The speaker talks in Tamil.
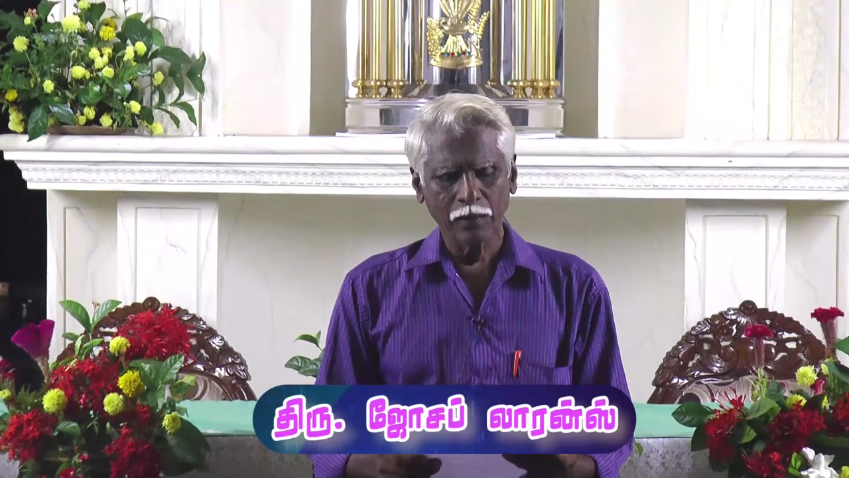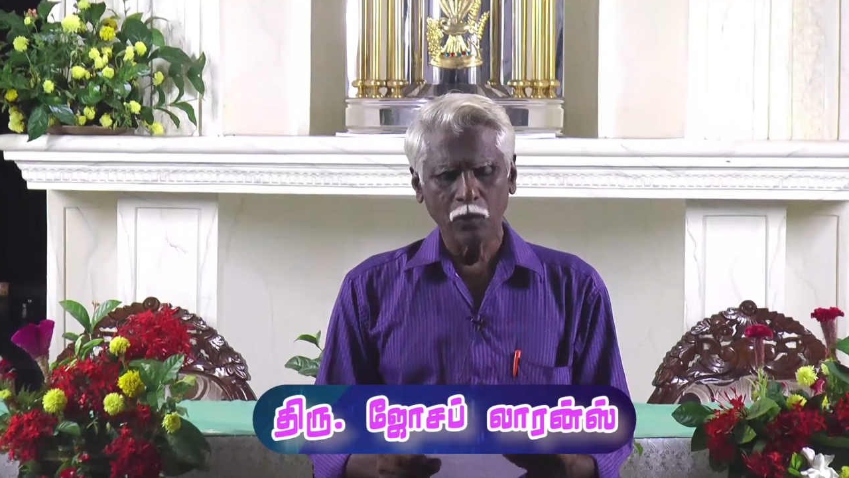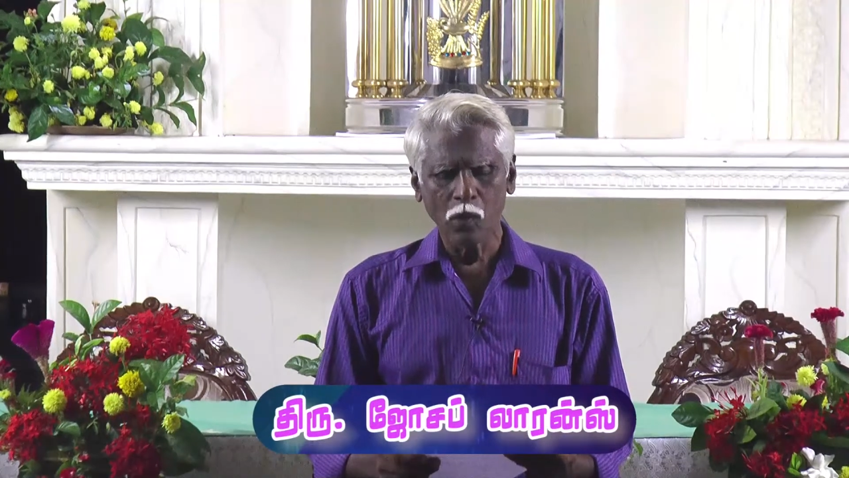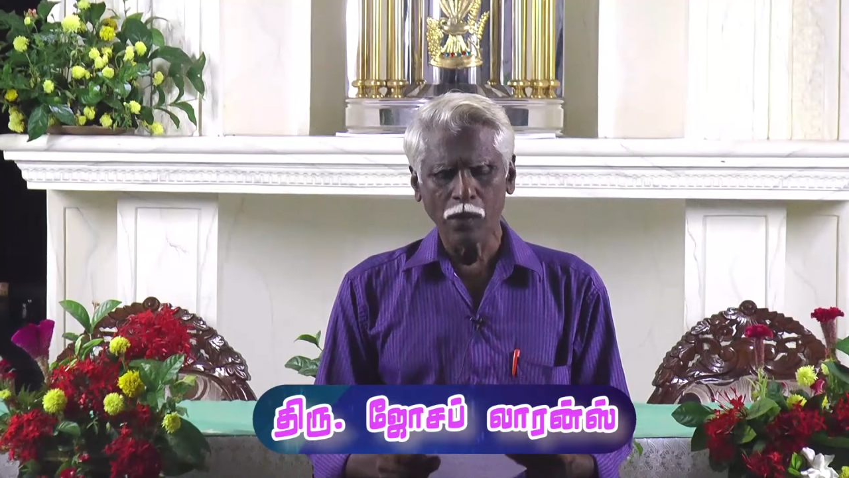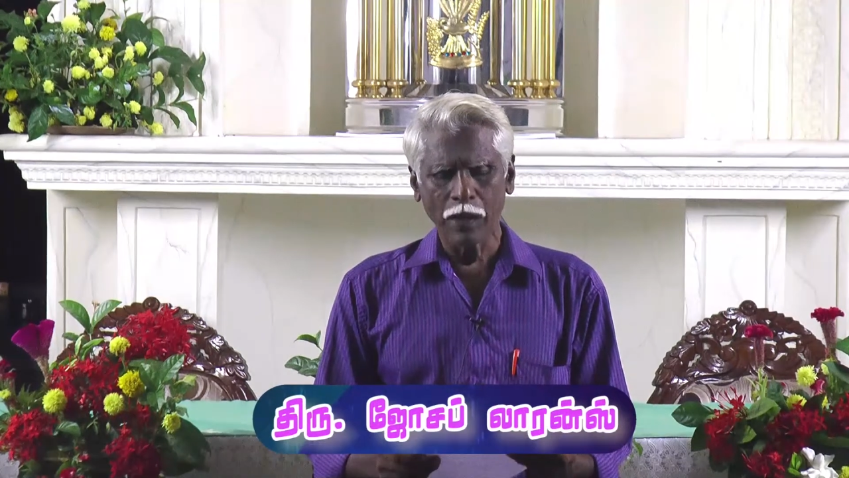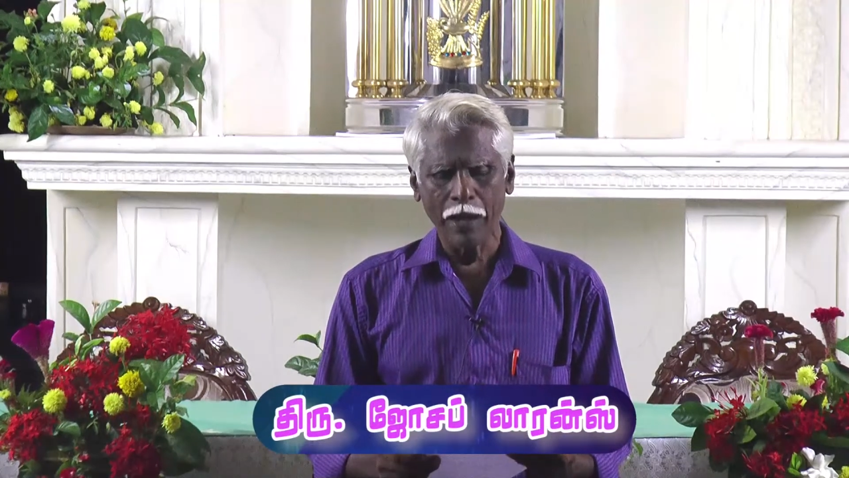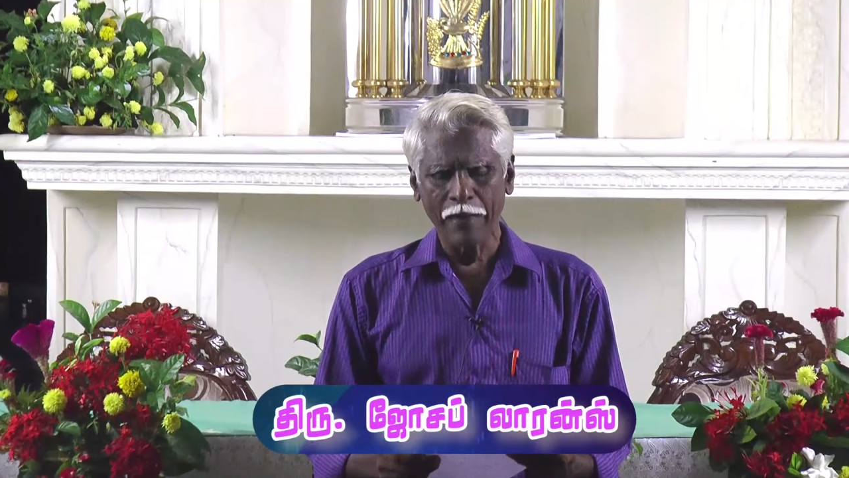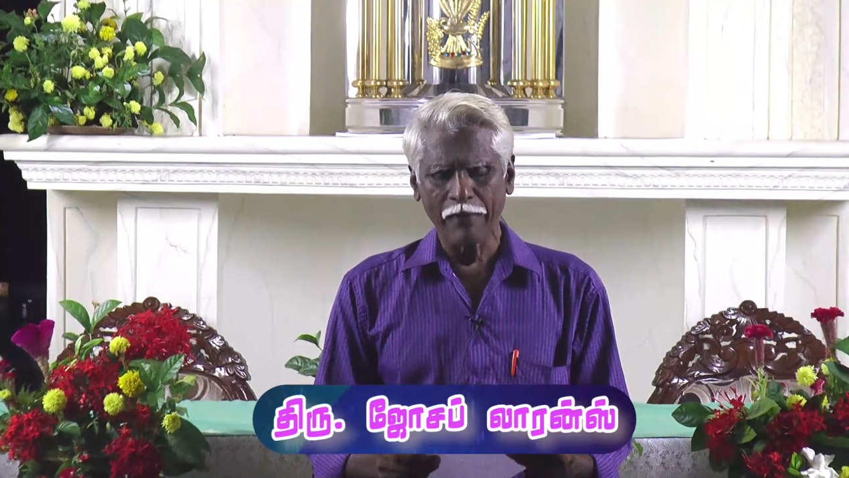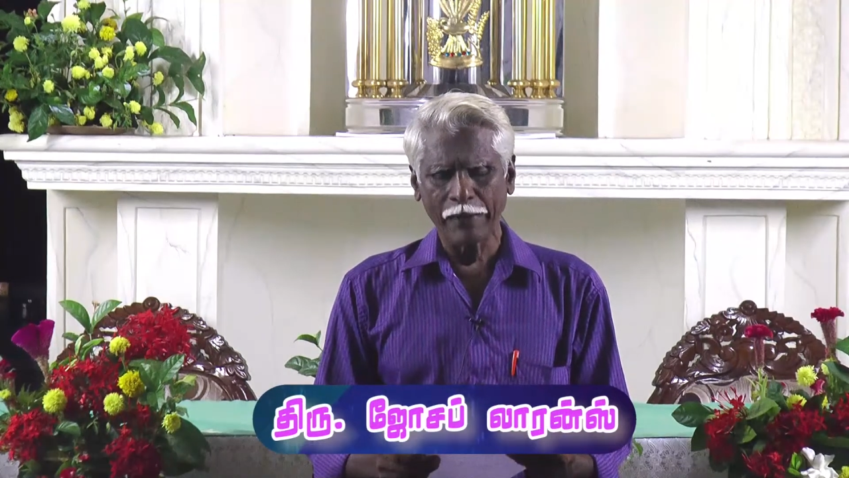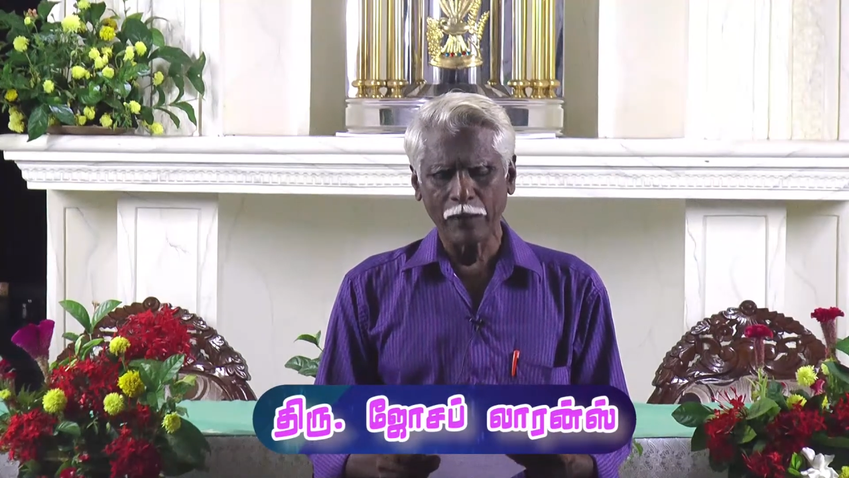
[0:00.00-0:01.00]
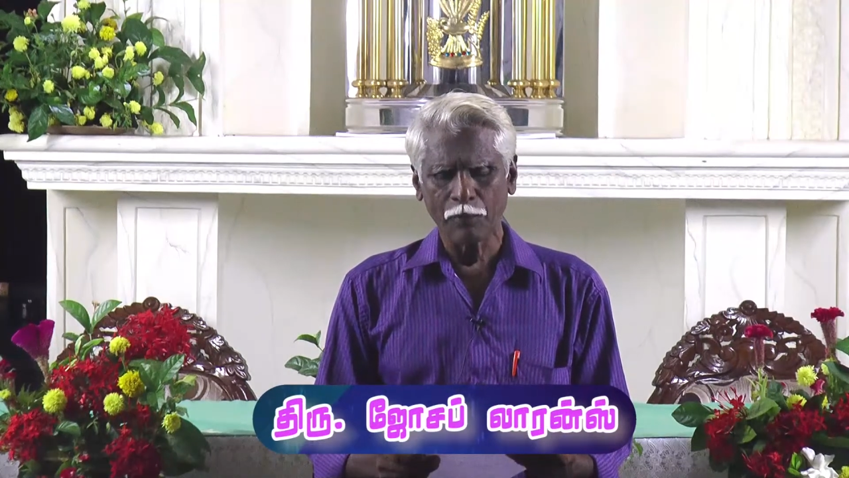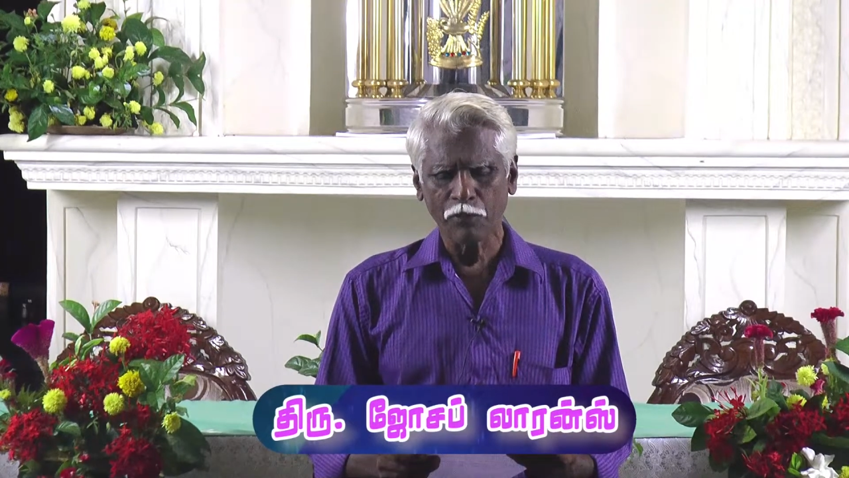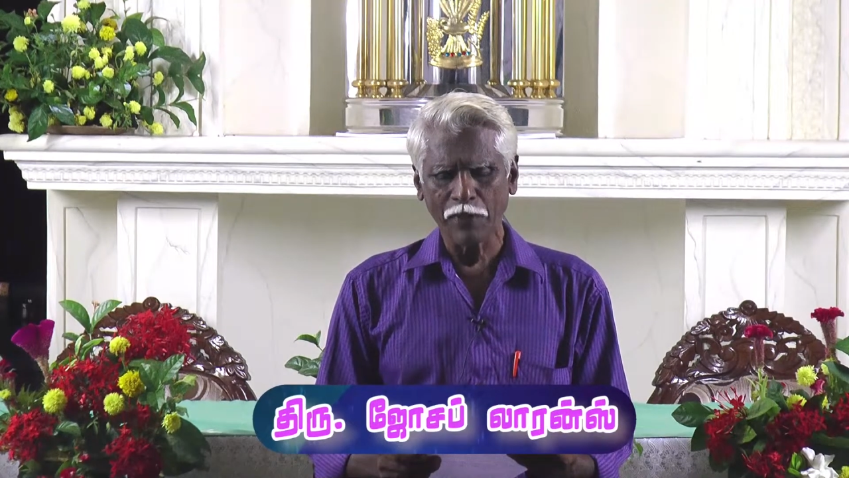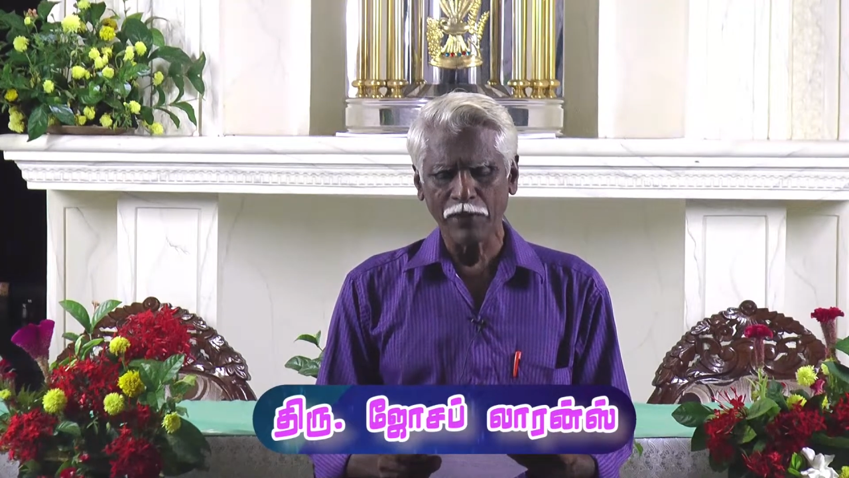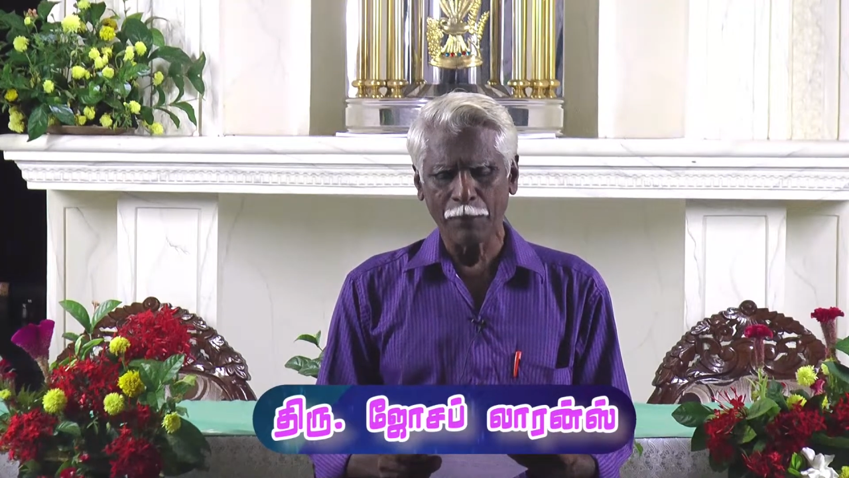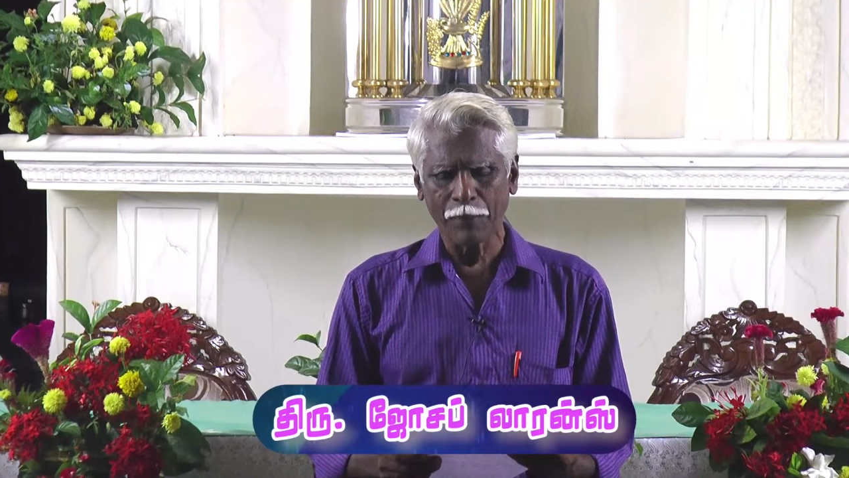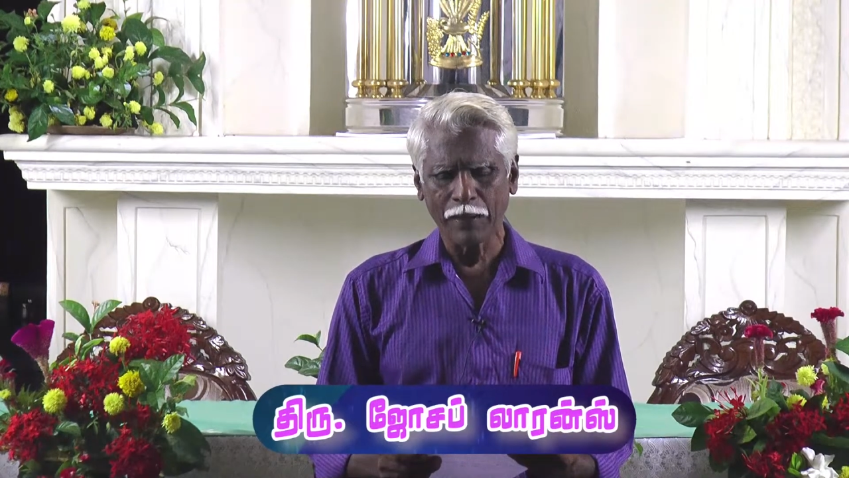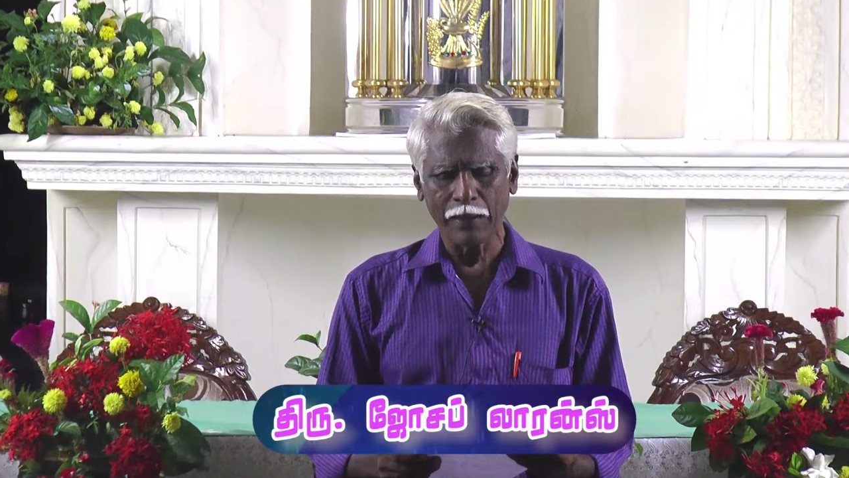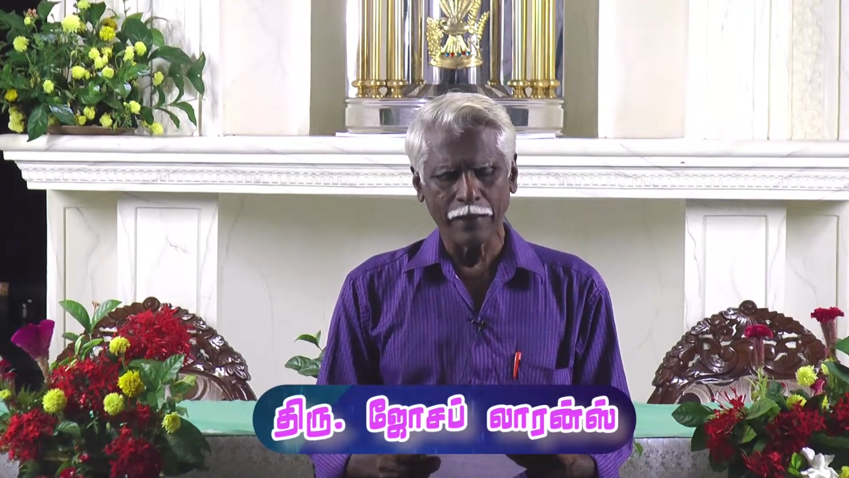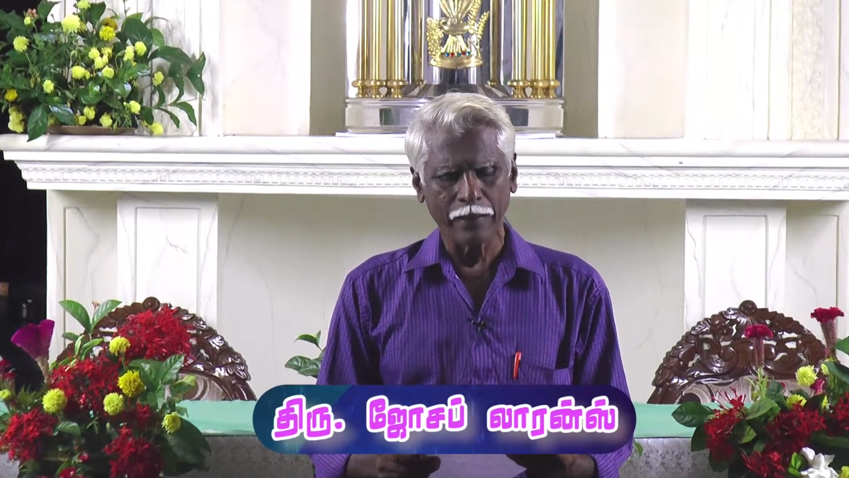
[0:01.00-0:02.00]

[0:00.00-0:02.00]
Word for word: உங்கள் அனைவரையும் சந்திப்பதிலே